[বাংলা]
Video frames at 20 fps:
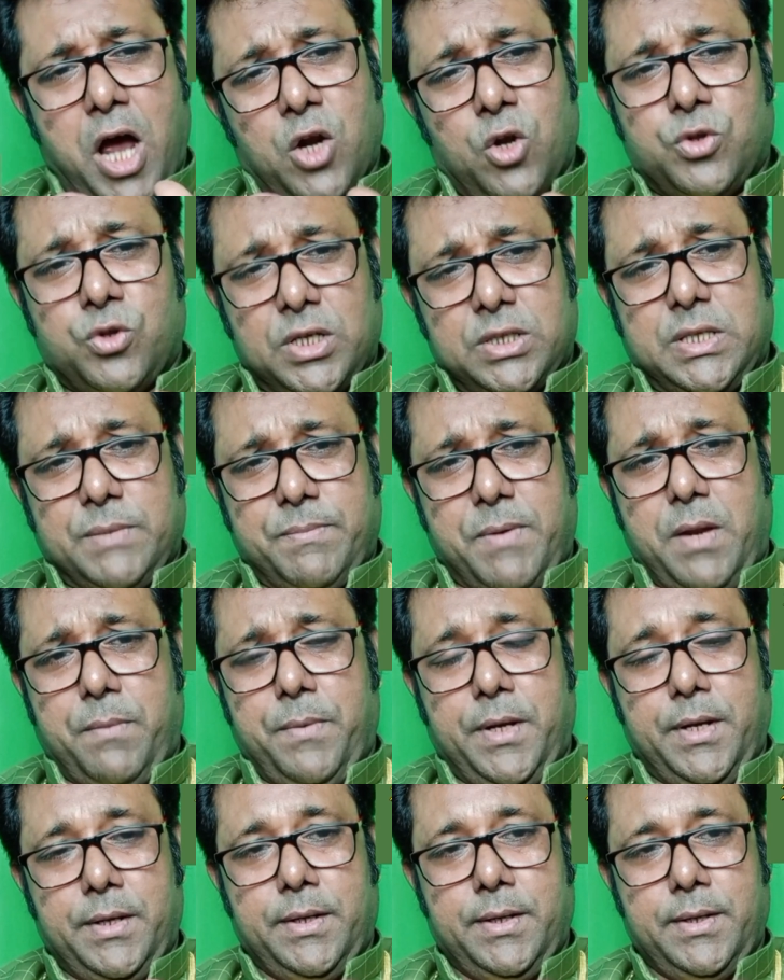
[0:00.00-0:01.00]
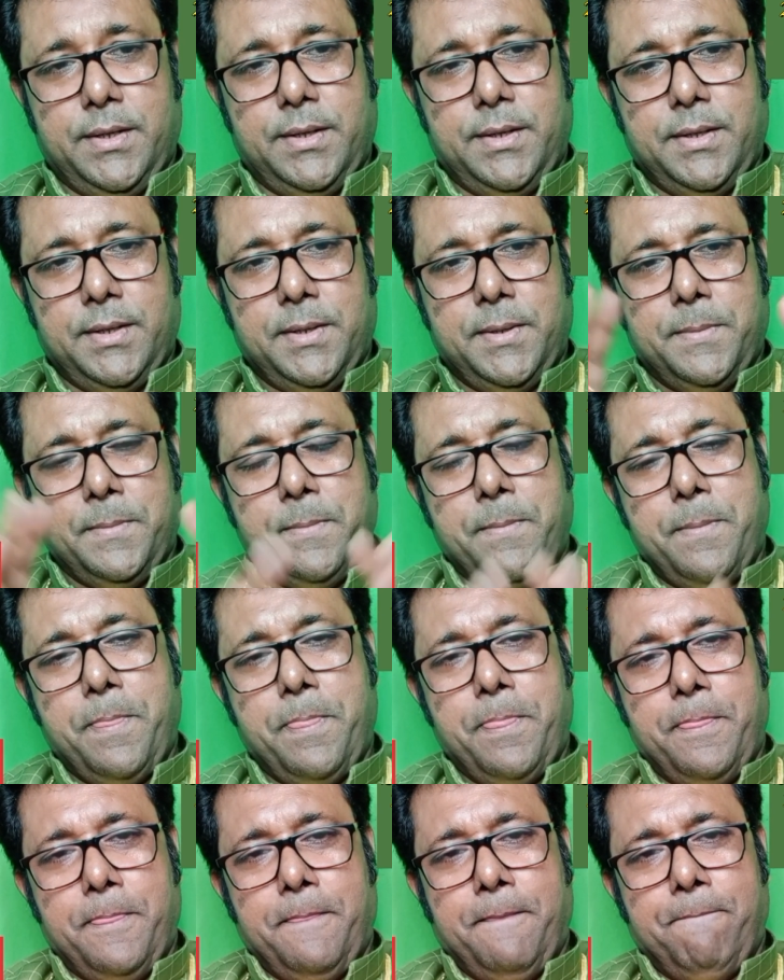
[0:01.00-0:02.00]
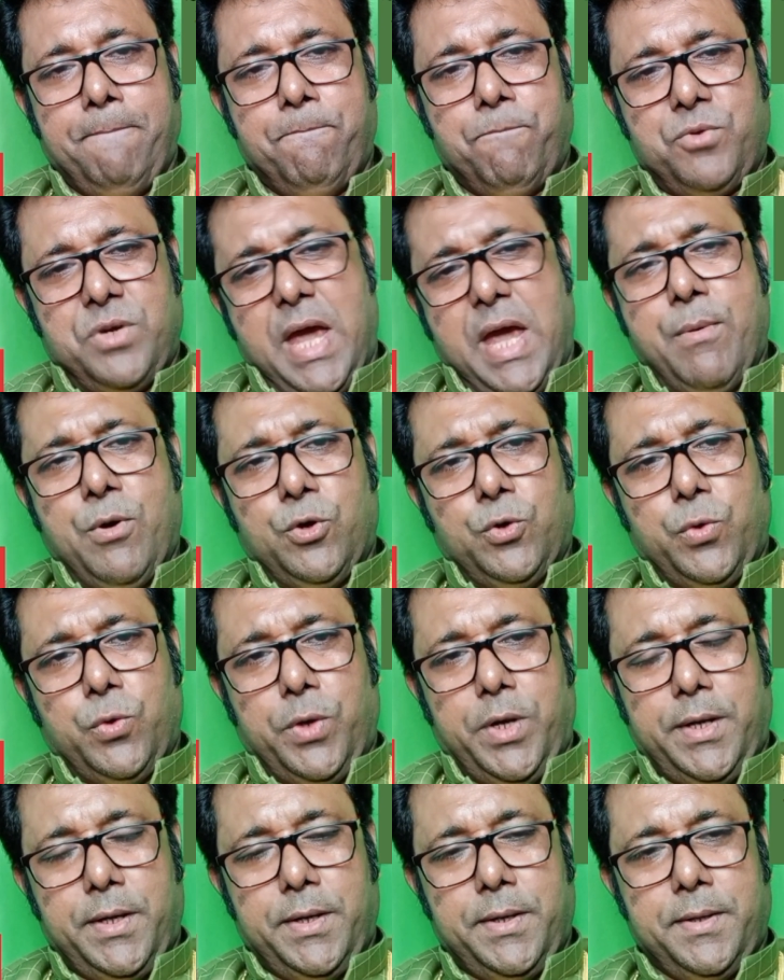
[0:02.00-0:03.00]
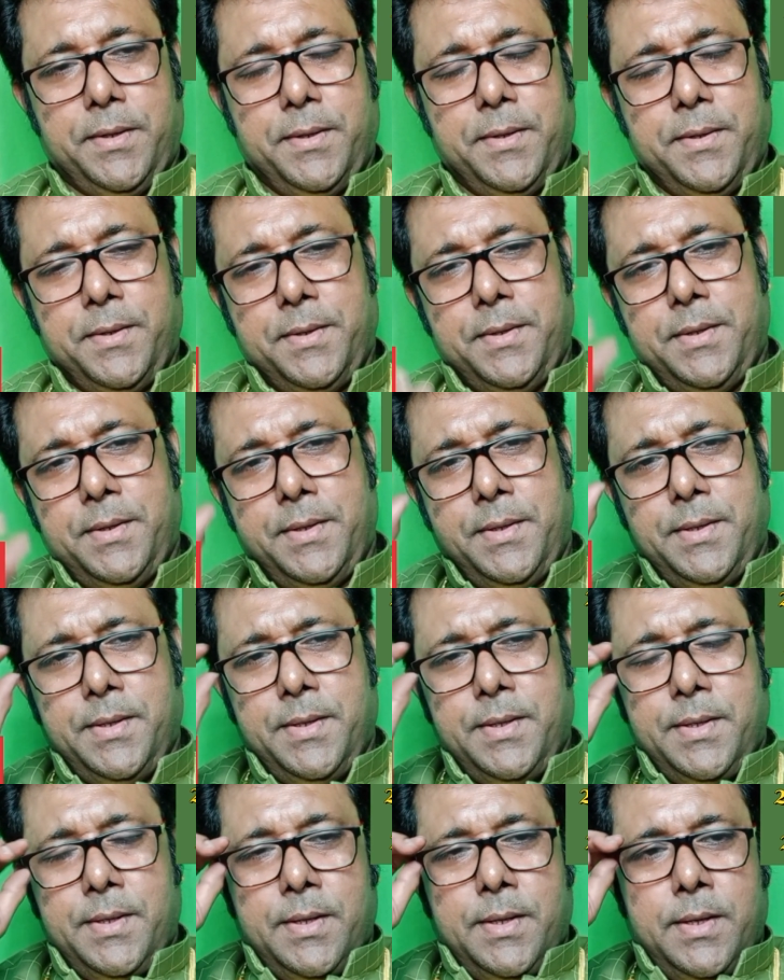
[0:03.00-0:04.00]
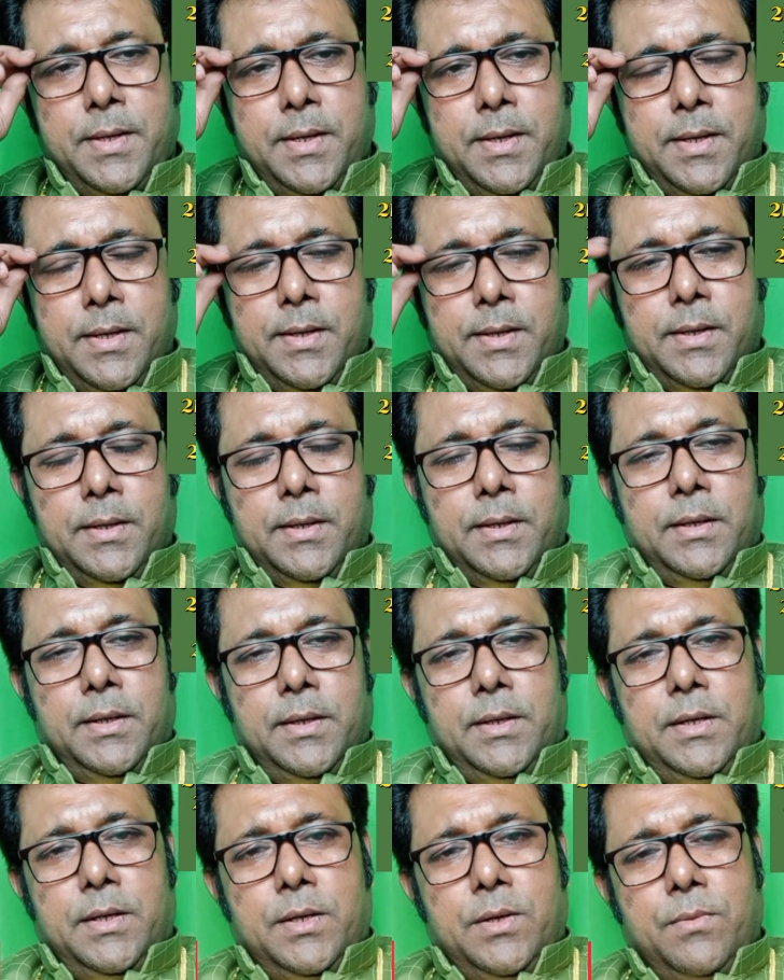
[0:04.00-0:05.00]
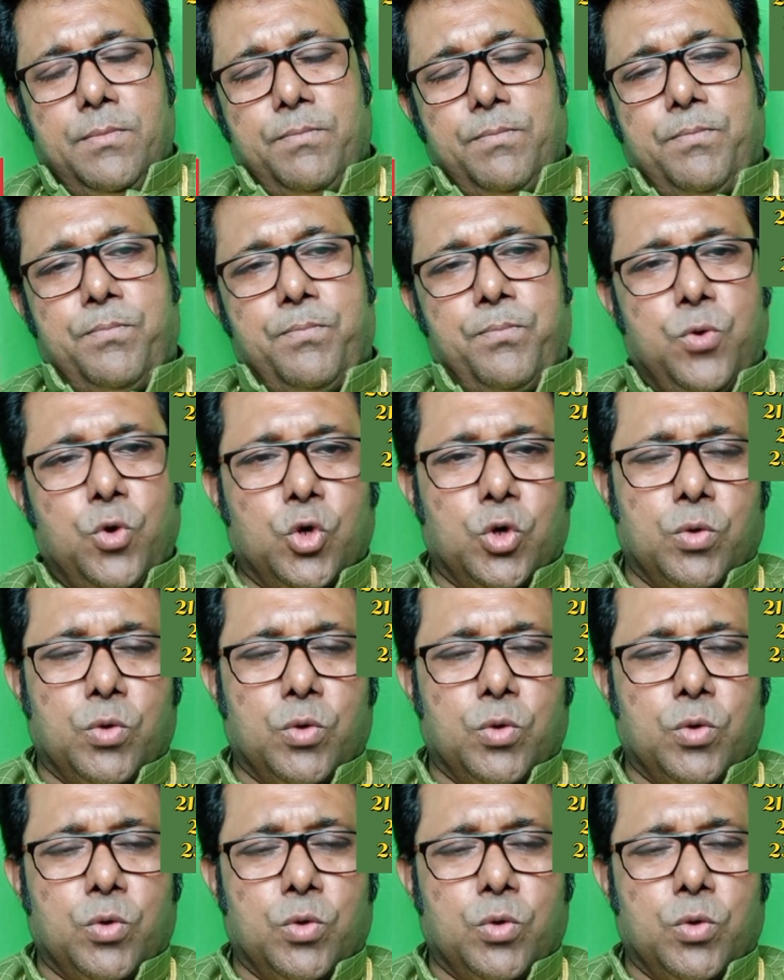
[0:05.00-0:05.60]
তাহলে কিন্তু আপনি ভালো থাকতে পারবেন কেমন করে